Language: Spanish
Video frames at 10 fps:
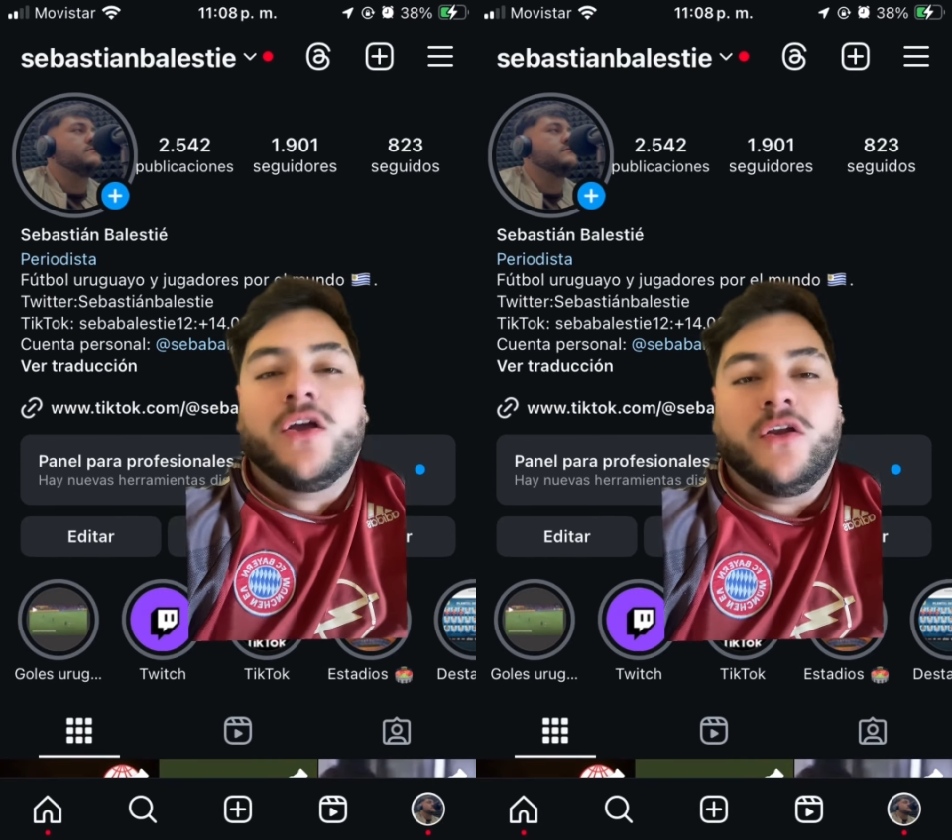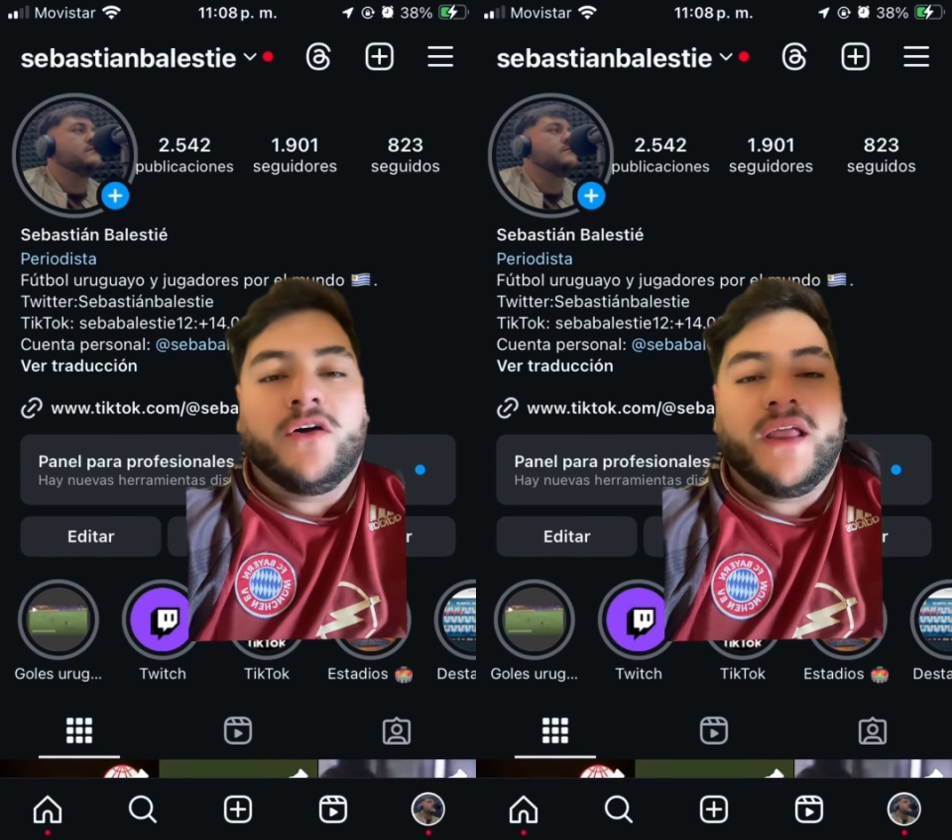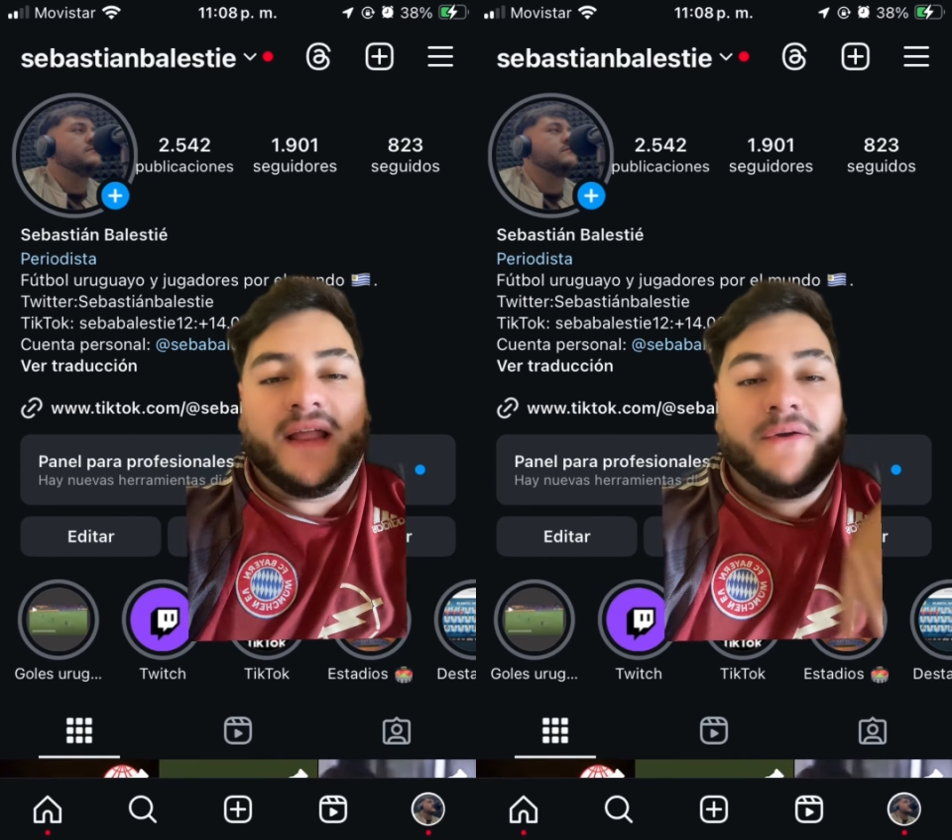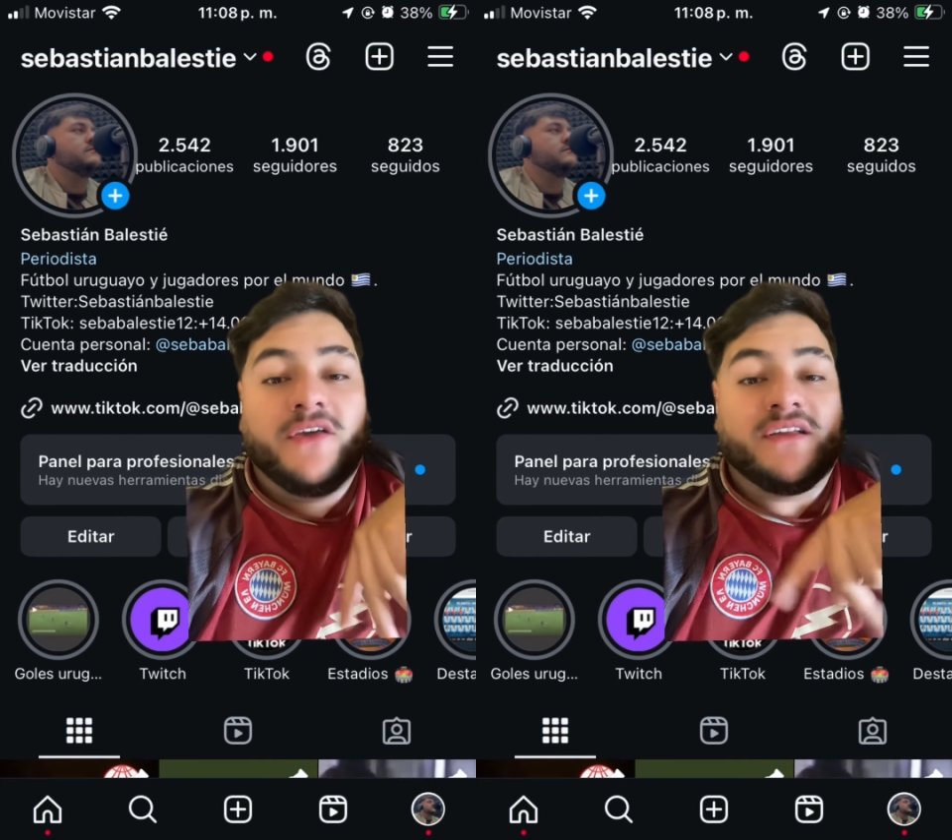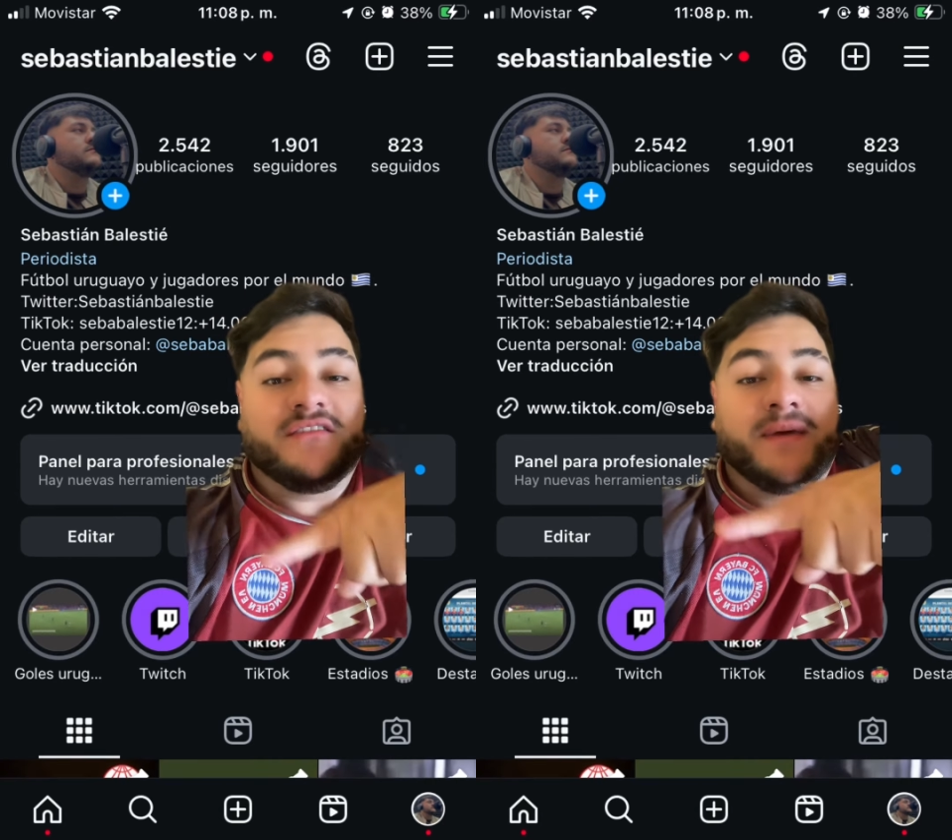Los goles que han habido
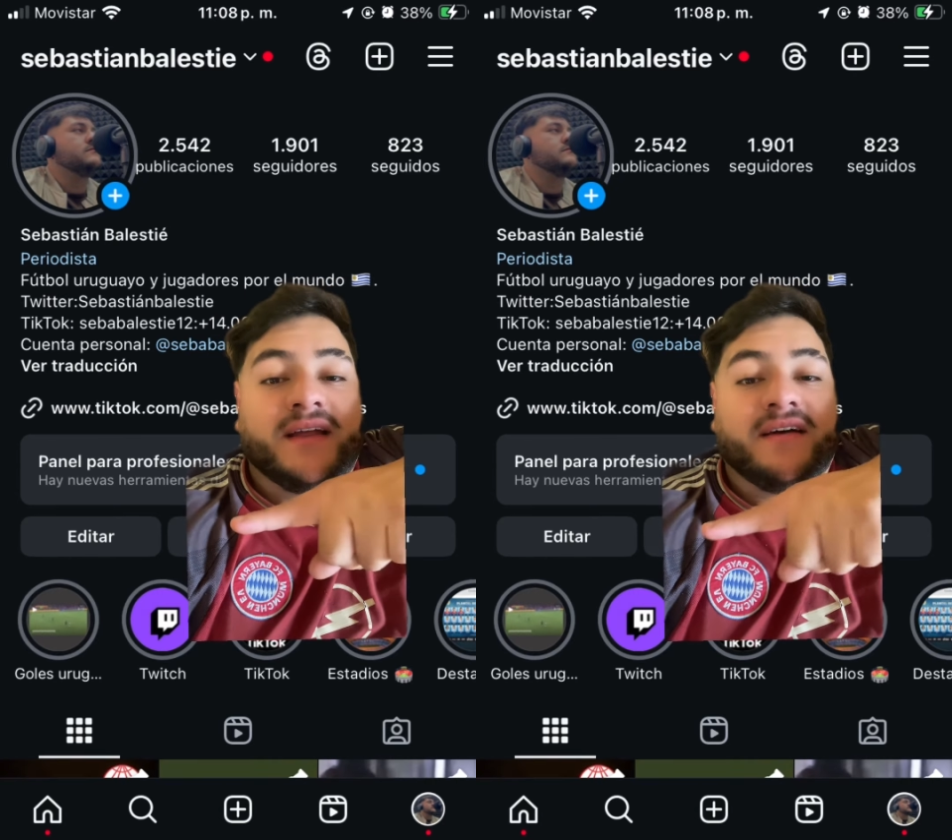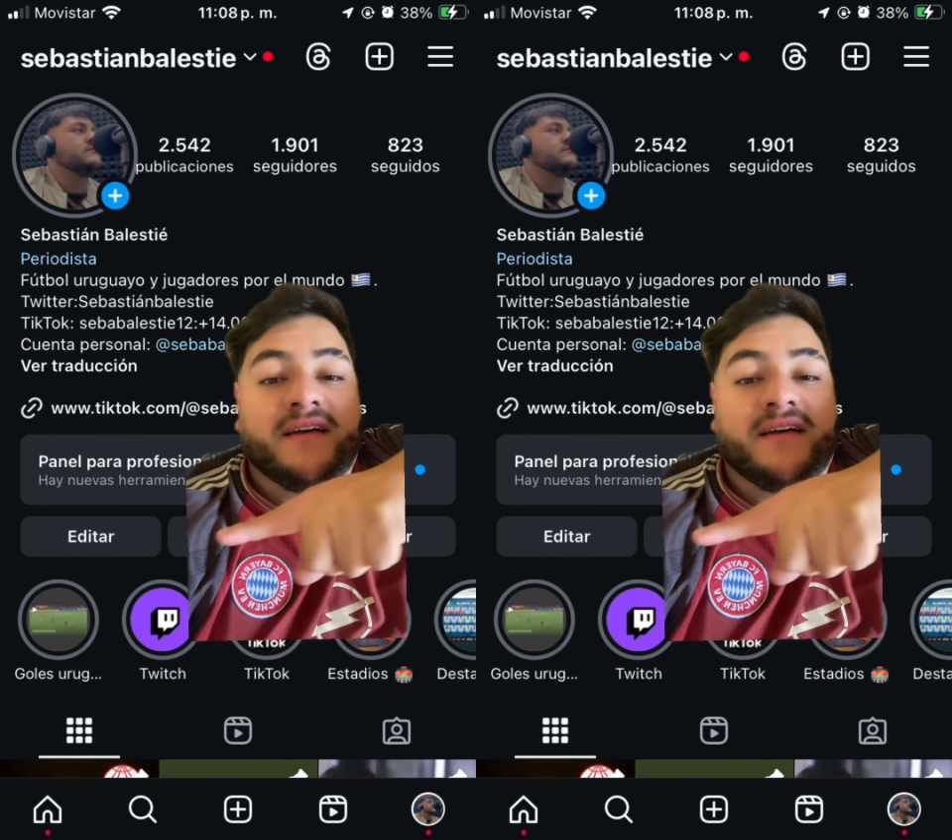esta semana